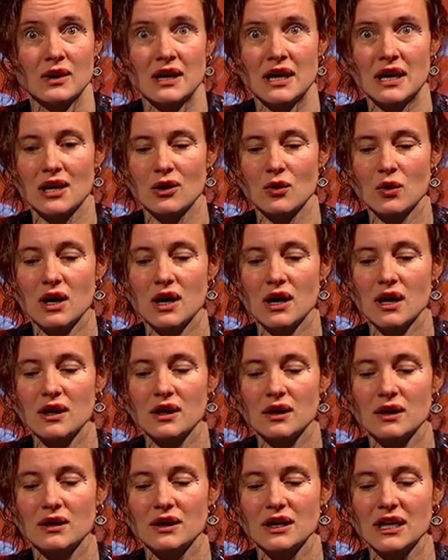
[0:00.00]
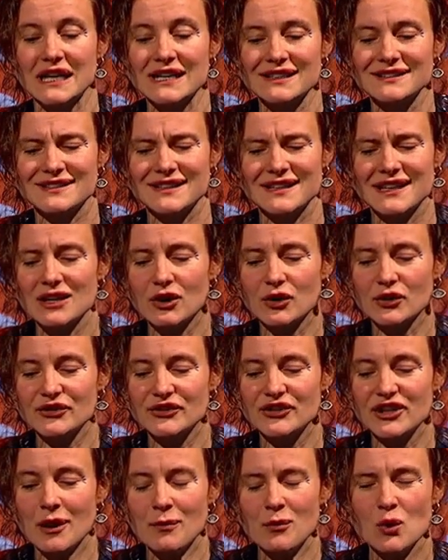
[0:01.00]
la loi. C'est
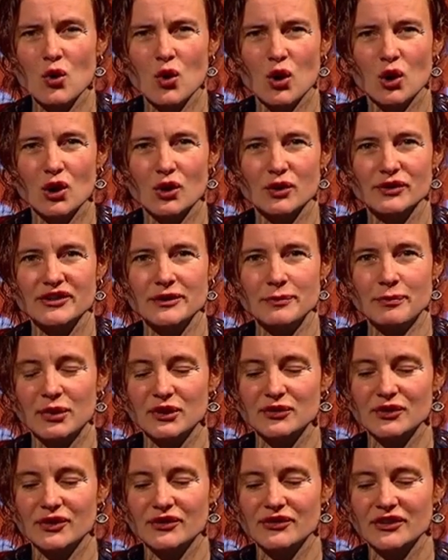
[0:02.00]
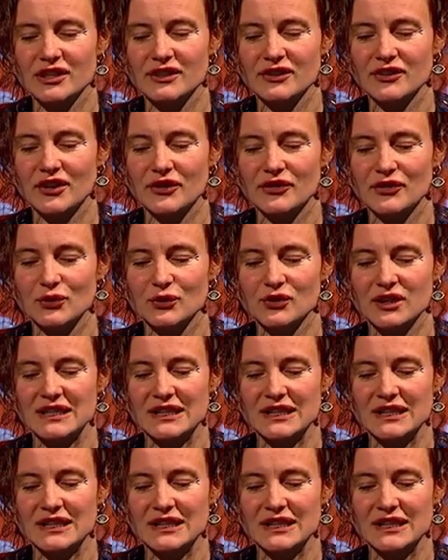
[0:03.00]
l'anti-amour, l'anti-potentialisation des